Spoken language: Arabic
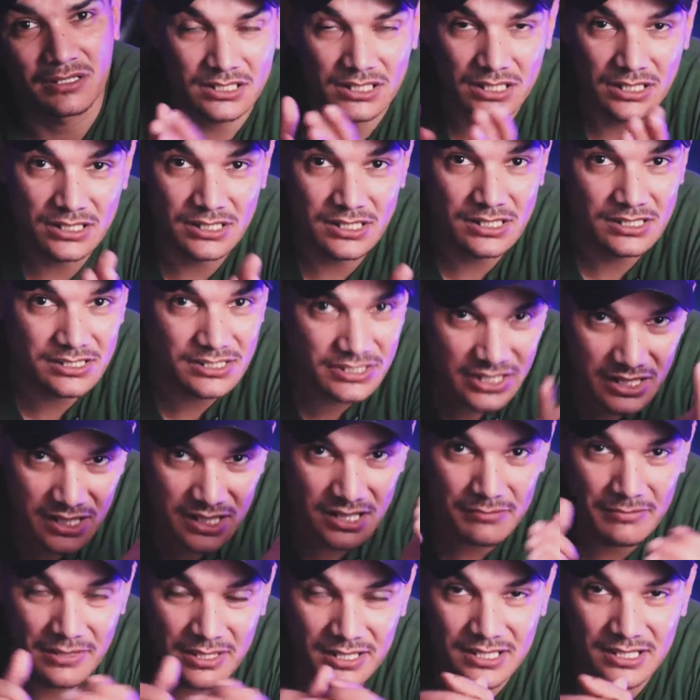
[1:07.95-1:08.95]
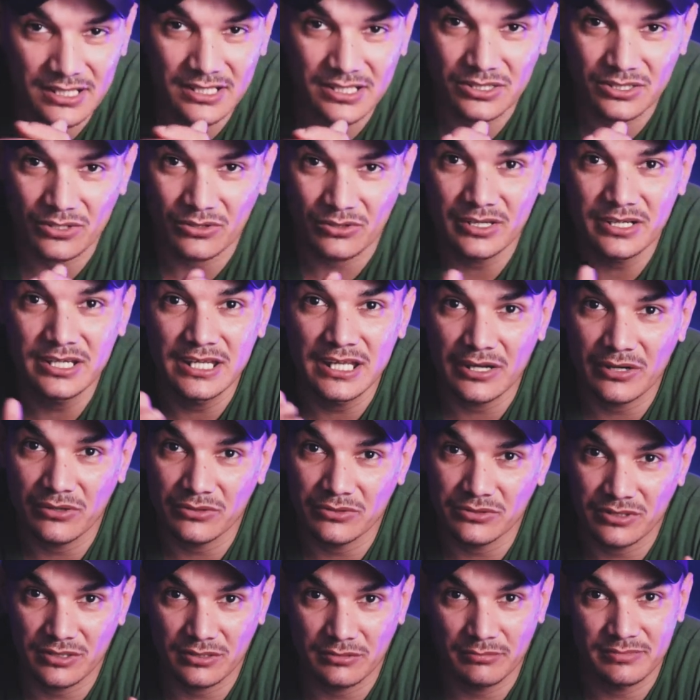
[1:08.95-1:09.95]
الجريمة الإلكترونية
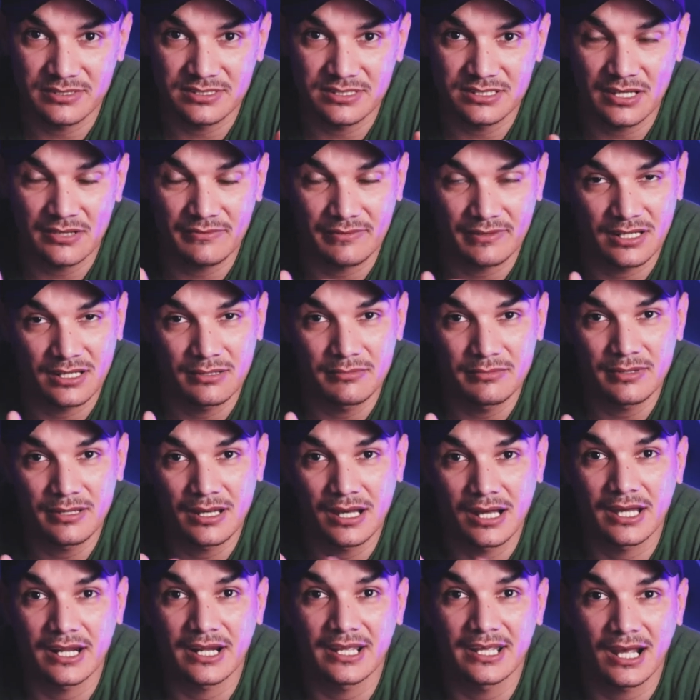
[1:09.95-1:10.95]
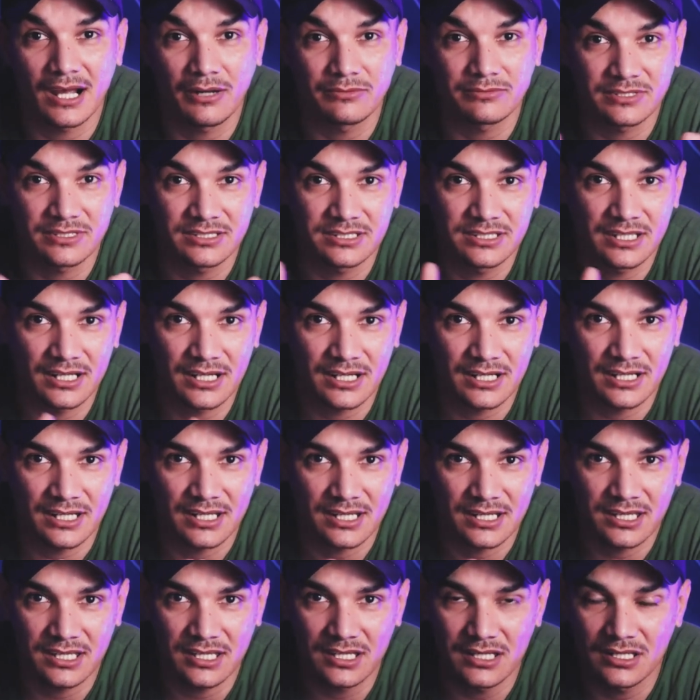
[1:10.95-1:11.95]
كثرت بزاف على بها رايحة تضيق
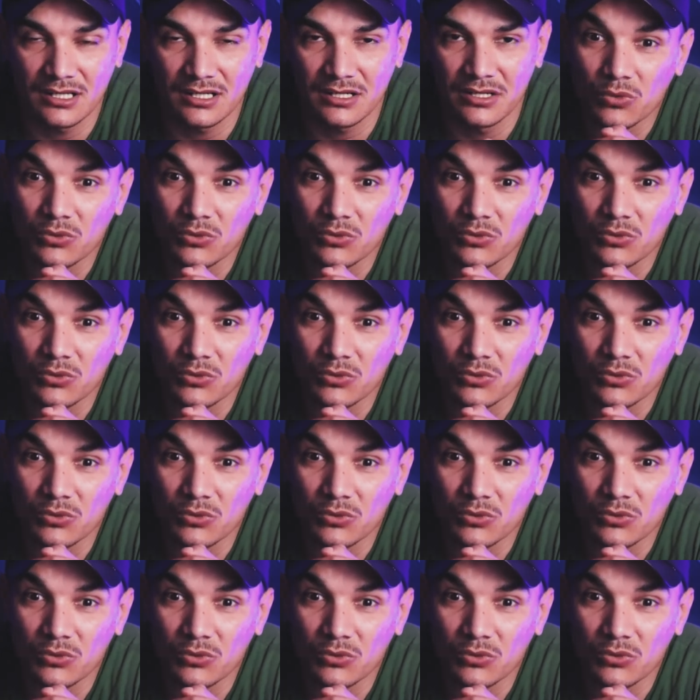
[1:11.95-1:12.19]
الحكاية